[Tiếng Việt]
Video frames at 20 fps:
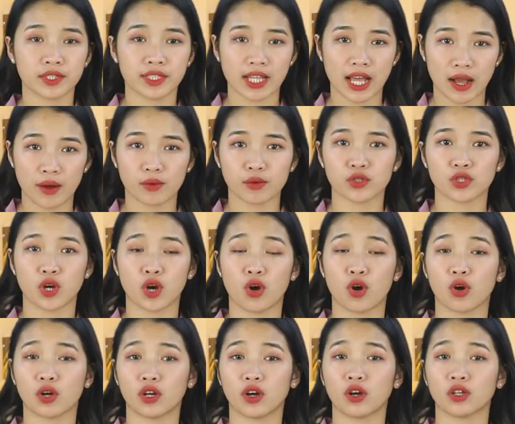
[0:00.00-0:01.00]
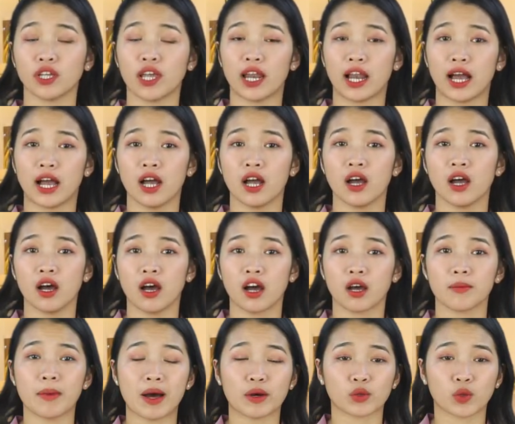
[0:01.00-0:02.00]
sao cho có thể là
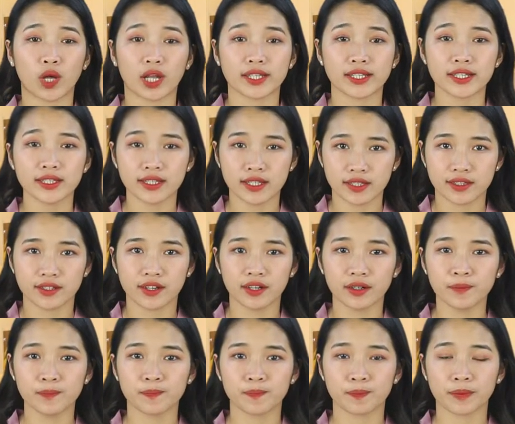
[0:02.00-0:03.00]
ờ, bảo toàn chất dinh dưỡng.